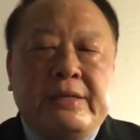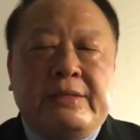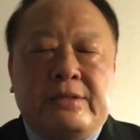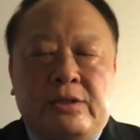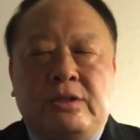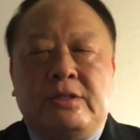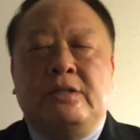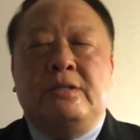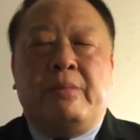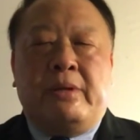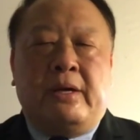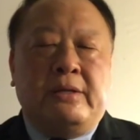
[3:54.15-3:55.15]
思是指
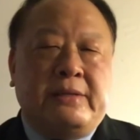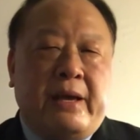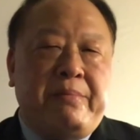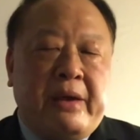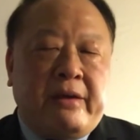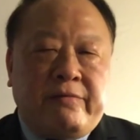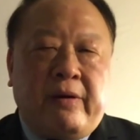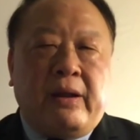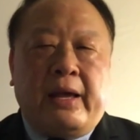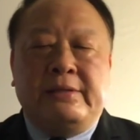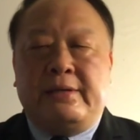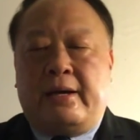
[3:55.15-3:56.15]
什么呢？在美方
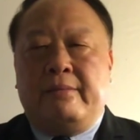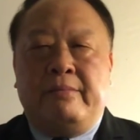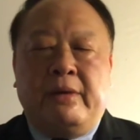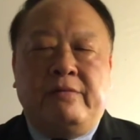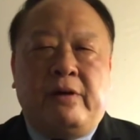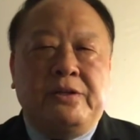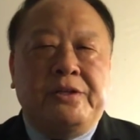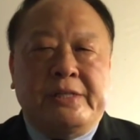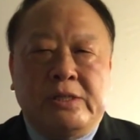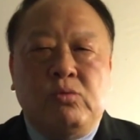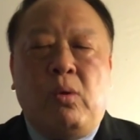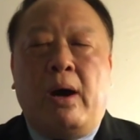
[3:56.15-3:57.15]
来讲，美方是
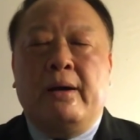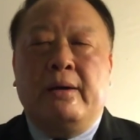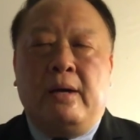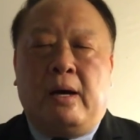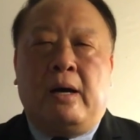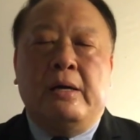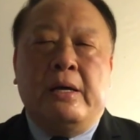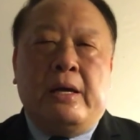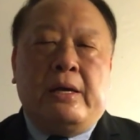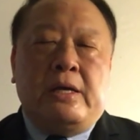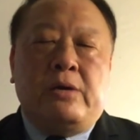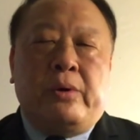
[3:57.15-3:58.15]
希望啊，
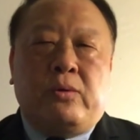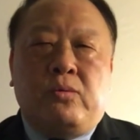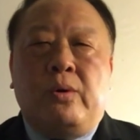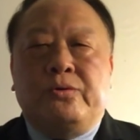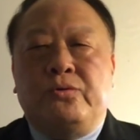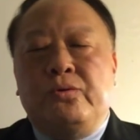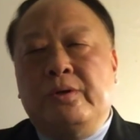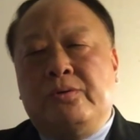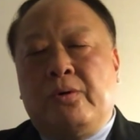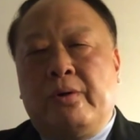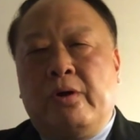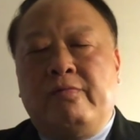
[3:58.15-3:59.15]
因为过去
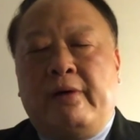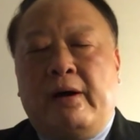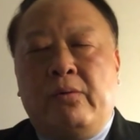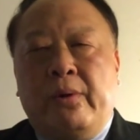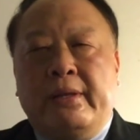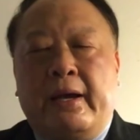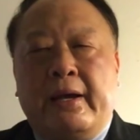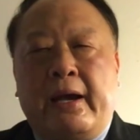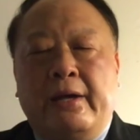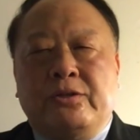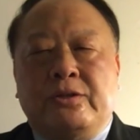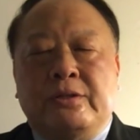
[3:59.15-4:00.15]
从六方会谈
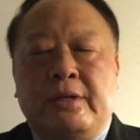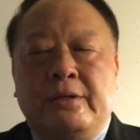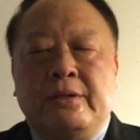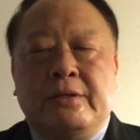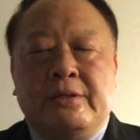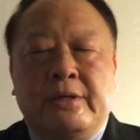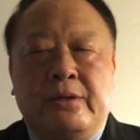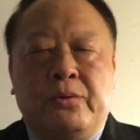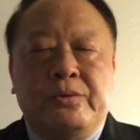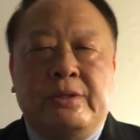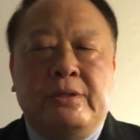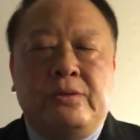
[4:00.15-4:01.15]
开始等等这些东
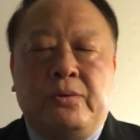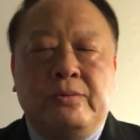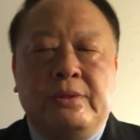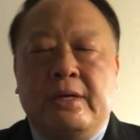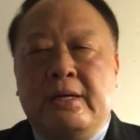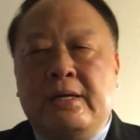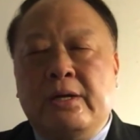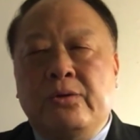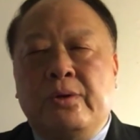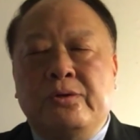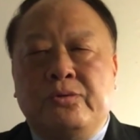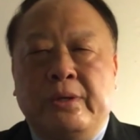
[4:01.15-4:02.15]
西，从这个克林
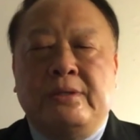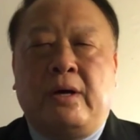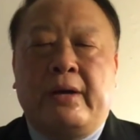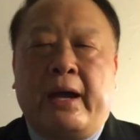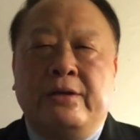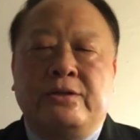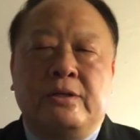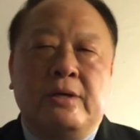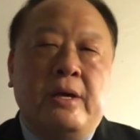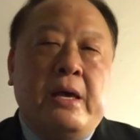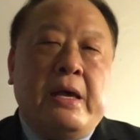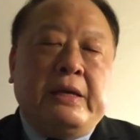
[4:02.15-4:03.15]
顿最早开始，
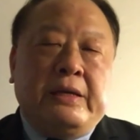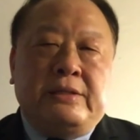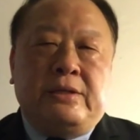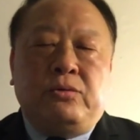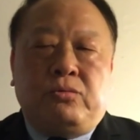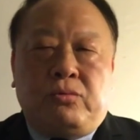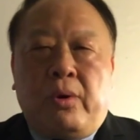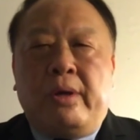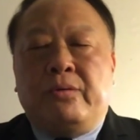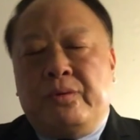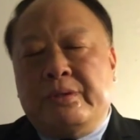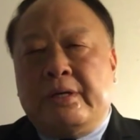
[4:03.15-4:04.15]
已经对
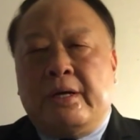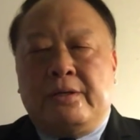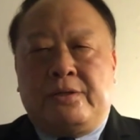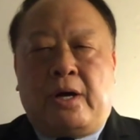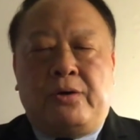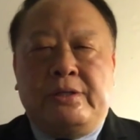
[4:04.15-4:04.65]
于这个朝